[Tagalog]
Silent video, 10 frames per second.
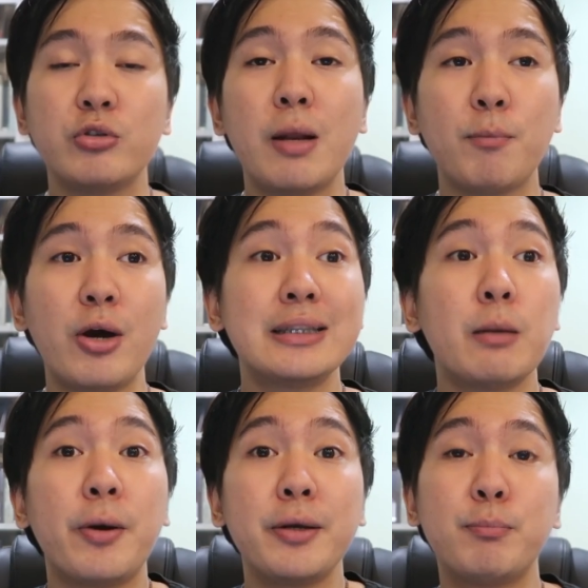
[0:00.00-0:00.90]
So yan po ay
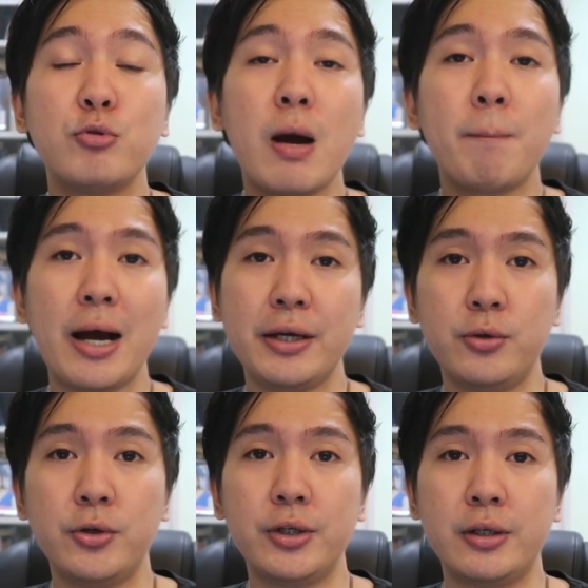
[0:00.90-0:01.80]
sa part po ng
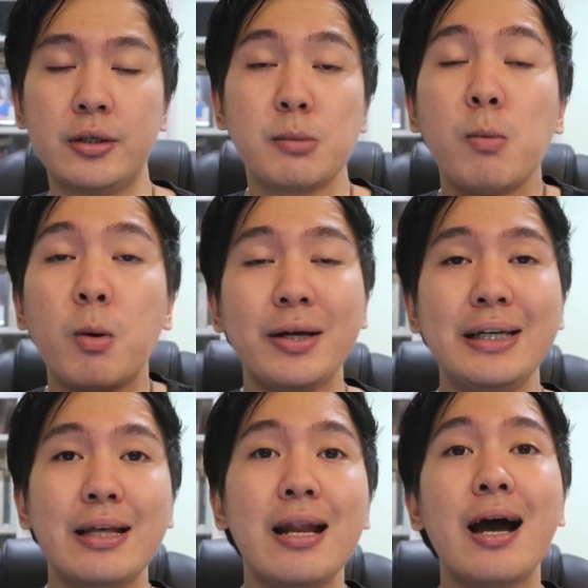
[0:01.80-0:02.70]
Panginoon. Sa
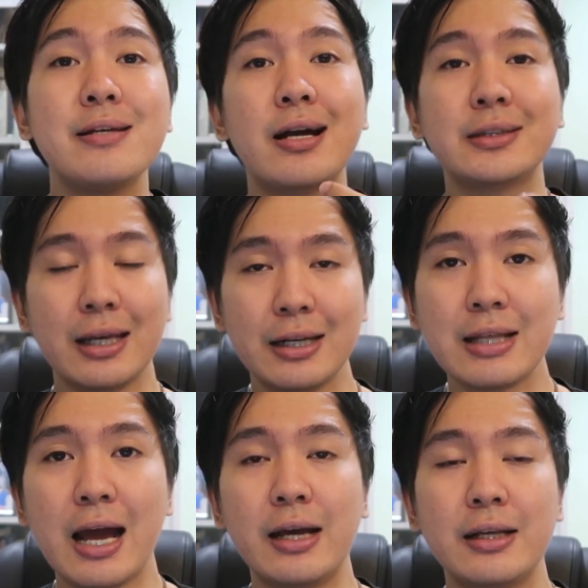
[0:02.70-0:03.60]
pamamagitan ng kanyang
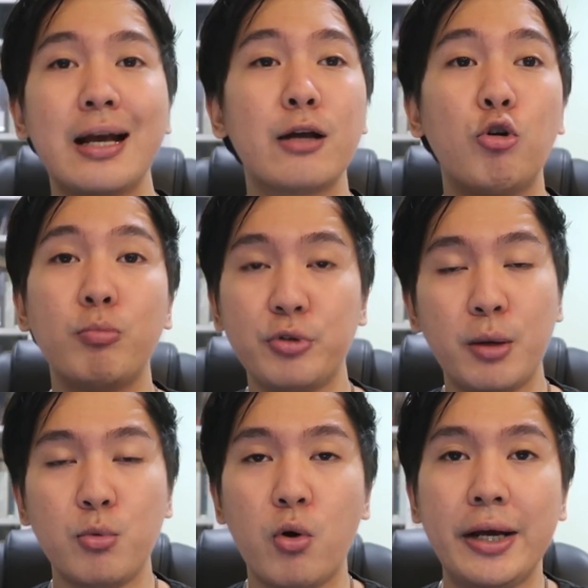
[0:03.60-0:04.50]
salita, nagkaroon po
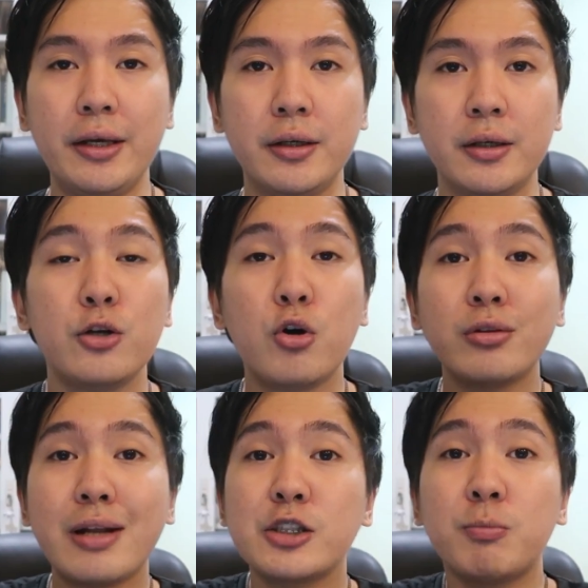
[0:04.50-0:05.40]
ng buhay. In
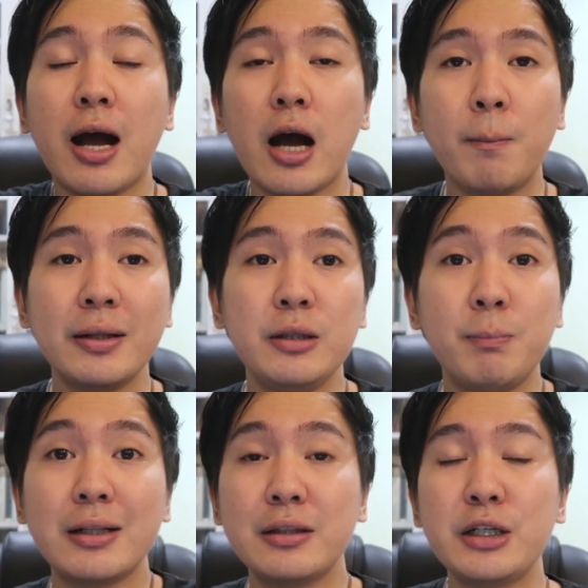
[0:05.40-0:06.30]
contrast mga kapatid,
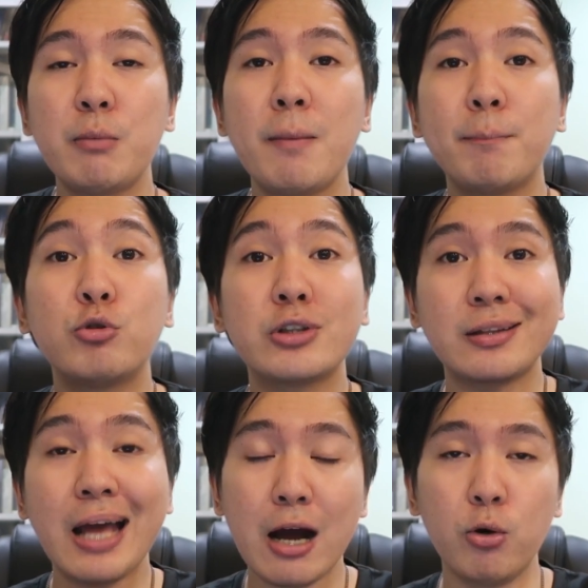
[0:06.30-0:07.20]
pagdating naman po sa
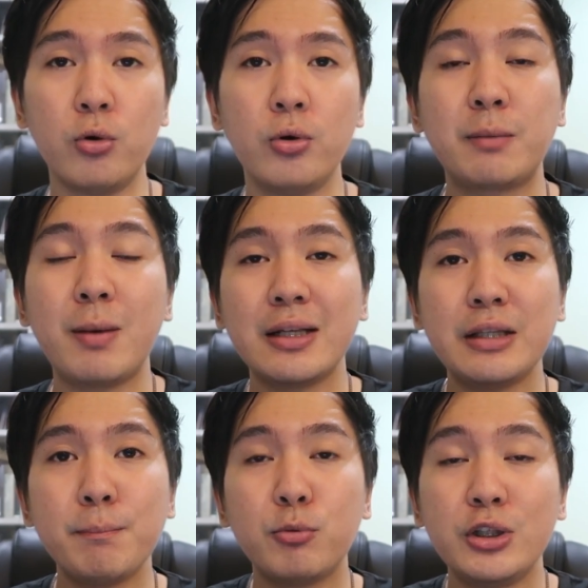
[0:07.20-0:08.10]
tao at
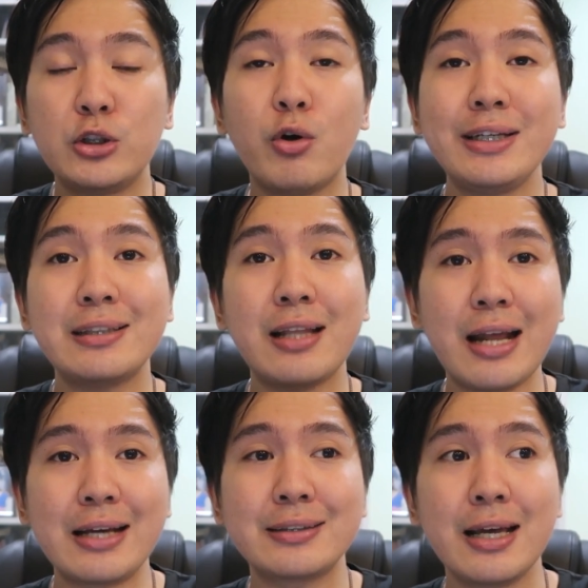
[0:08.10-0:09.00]
pagdating po dito kay
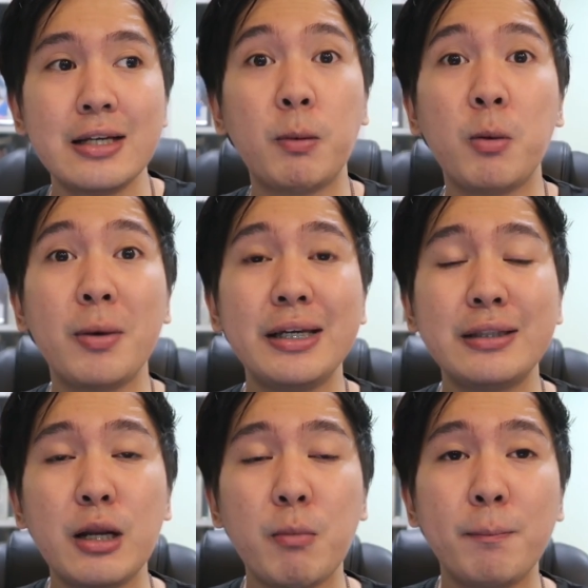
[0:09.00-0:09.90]
Satanas, sa
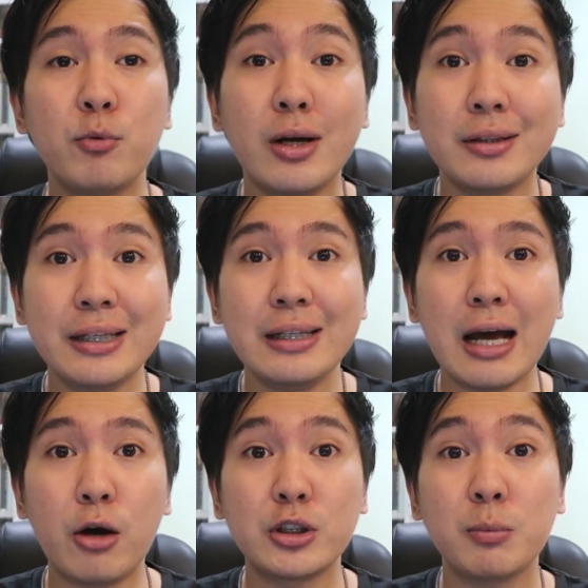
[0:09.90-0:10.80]
pamamagitan naman po ng
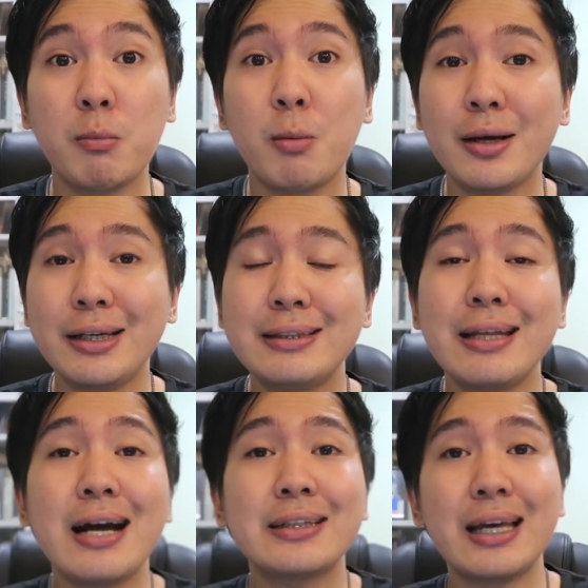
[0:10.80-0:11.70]
dila o sa
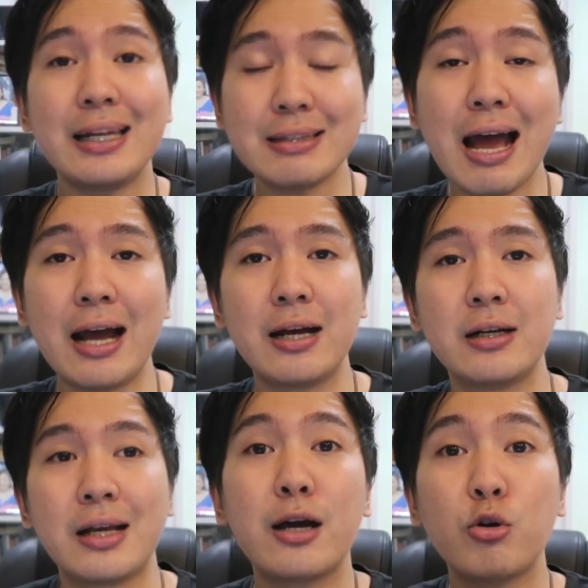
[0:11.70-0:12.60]
pamamagitan ng salita,
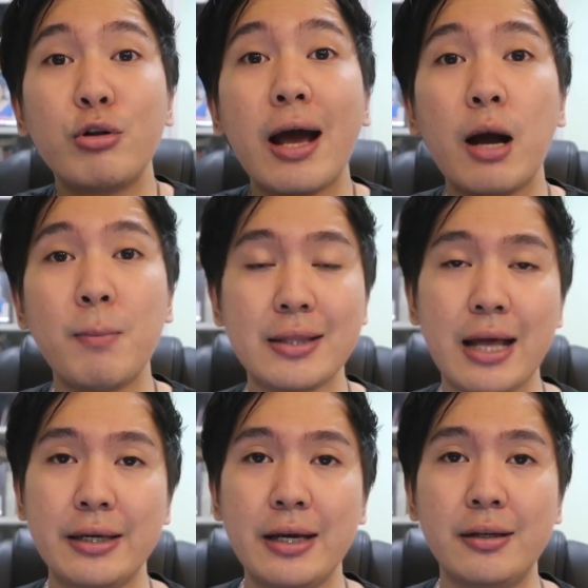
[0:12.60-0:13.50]
nagkaroon ng
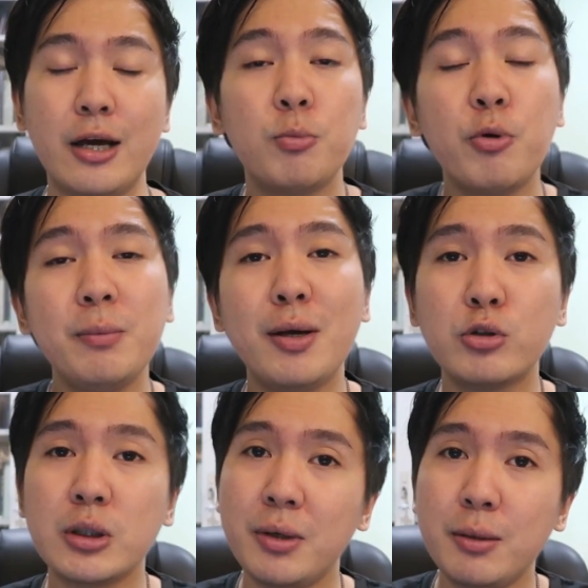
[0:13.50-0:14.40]
kamatayan. Ano po ibig
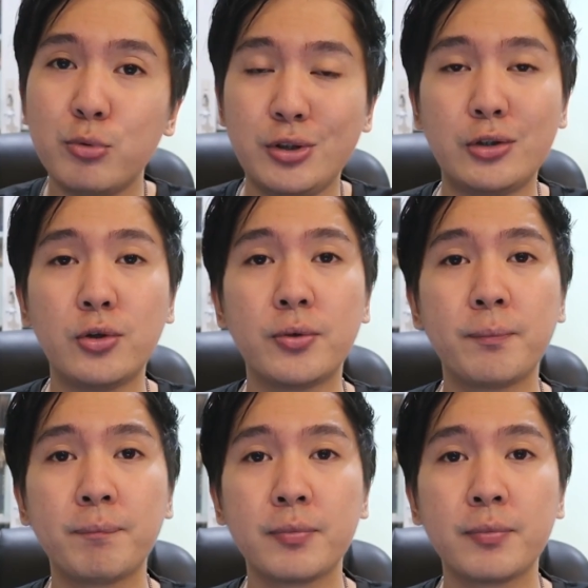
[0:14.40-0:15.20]
ko sabihin po dito?